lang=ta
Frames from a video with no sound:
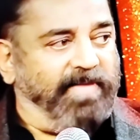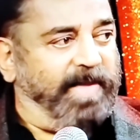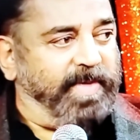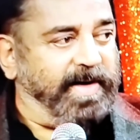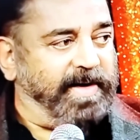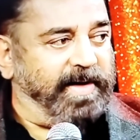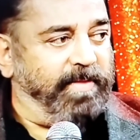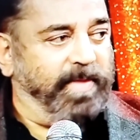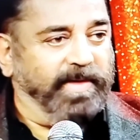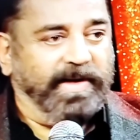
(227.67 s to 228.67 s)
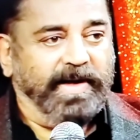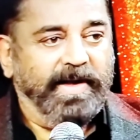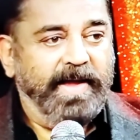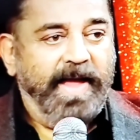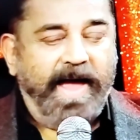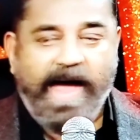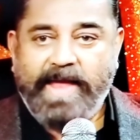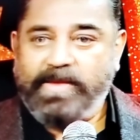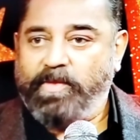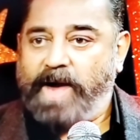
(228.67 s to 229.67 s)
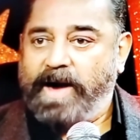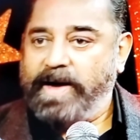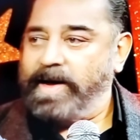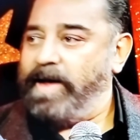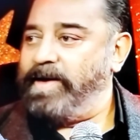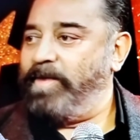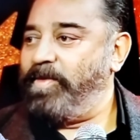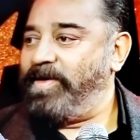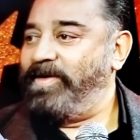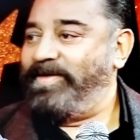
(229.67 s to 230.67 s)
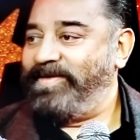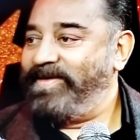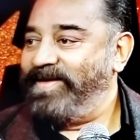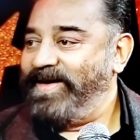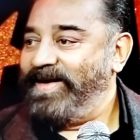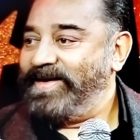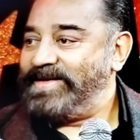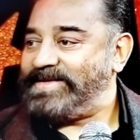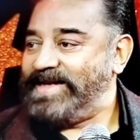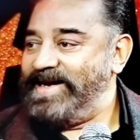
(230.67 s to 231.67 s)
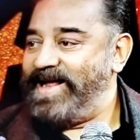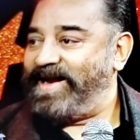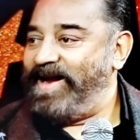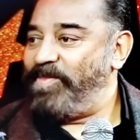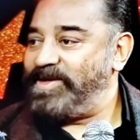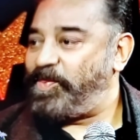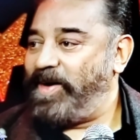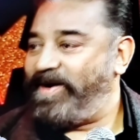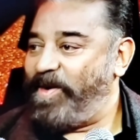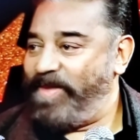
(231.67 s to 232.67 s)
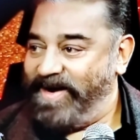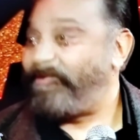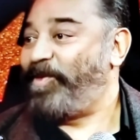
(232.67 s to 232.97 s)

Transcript: கவலைப்பட்டுட்டு இருக்கும்போது அதை ஒரு அழகான ஒரு சீனரியை மிஸ் பண்ணிட்டோம் என